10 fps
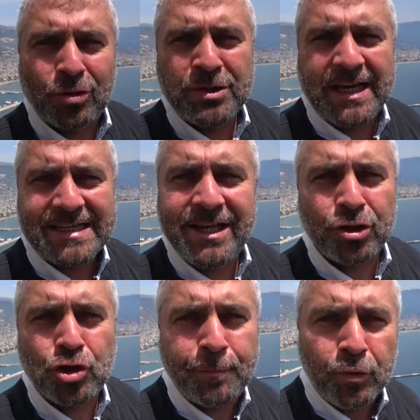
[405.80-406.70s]
Друзья,
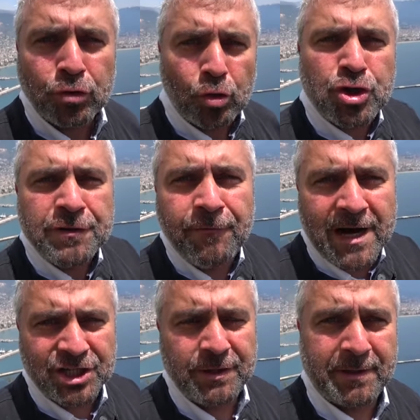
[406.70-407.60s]
следующий пункт очень
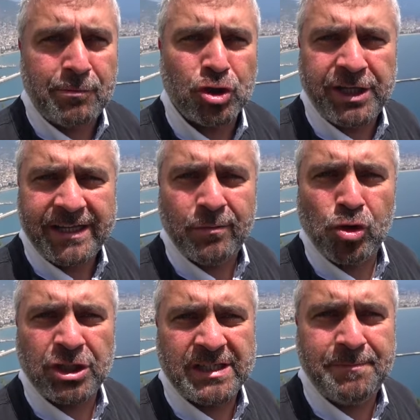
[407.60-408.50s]
важный, потому что это
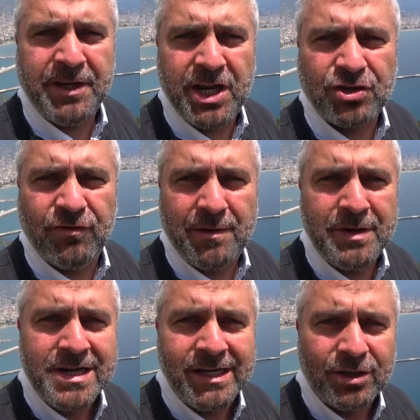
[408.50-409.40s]
может сберечь вам
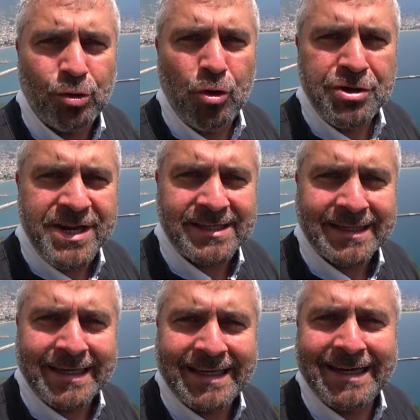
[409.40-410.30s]
до
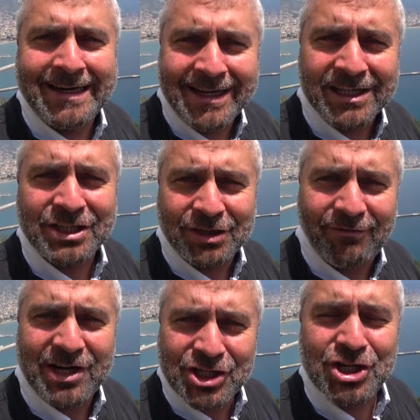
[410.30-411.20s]
нескольких лет
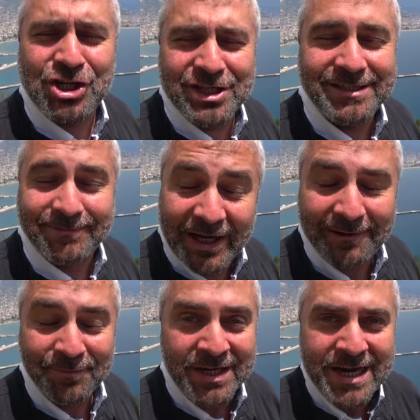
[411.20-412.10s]
вашей жизни.
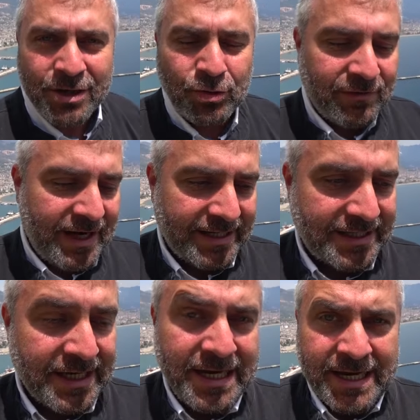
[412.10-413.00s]
Да, не
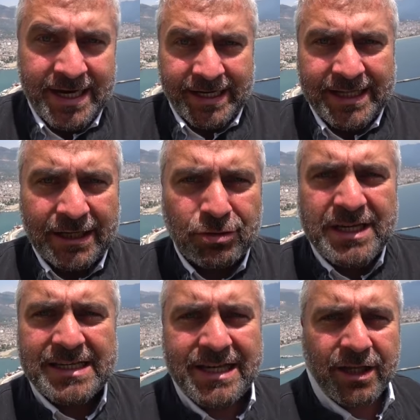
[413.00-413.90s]
удивляйтесь. Итак,
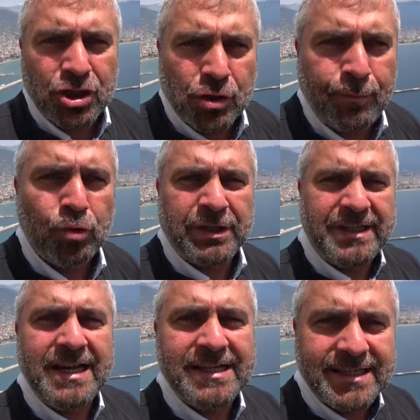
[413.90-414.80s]
друзья, следующий пункт.
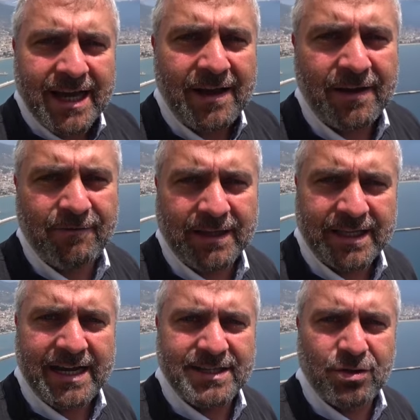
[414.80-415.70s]
Нельзя
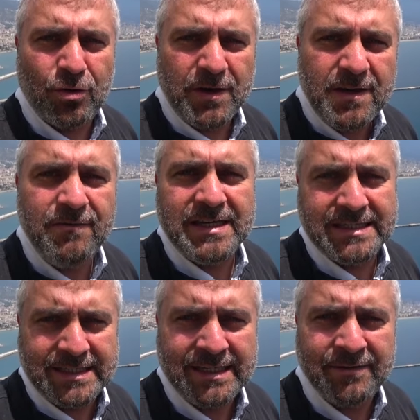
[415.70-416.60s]
хватать все и
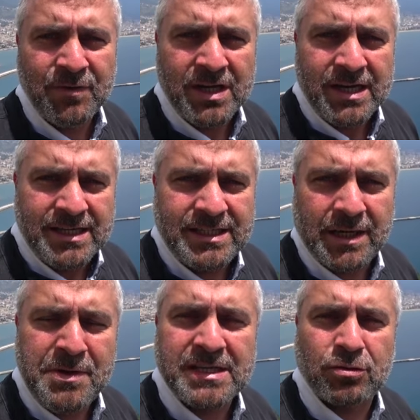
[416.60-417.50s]
вести с тех
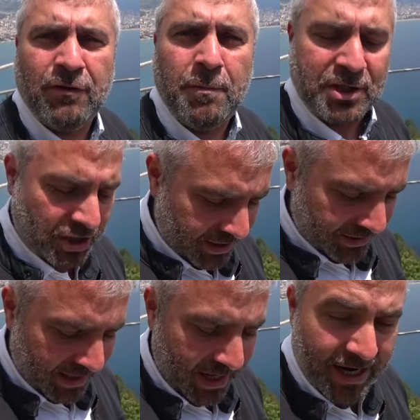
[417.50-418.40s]
мест, куда вы пошли
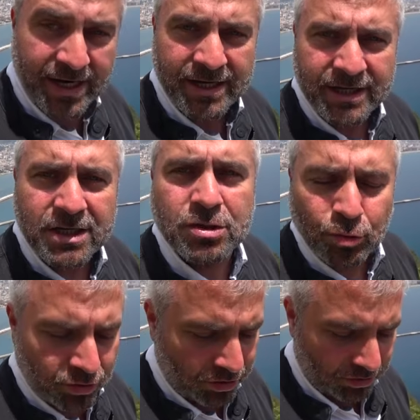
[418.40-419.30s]
на
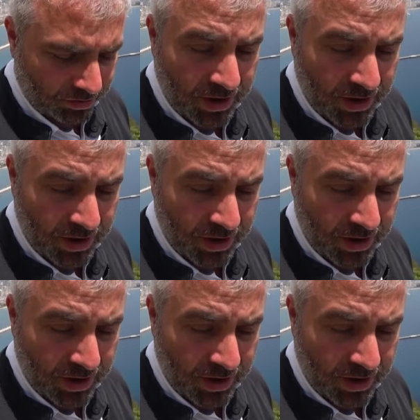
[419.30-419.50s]
экскурсию.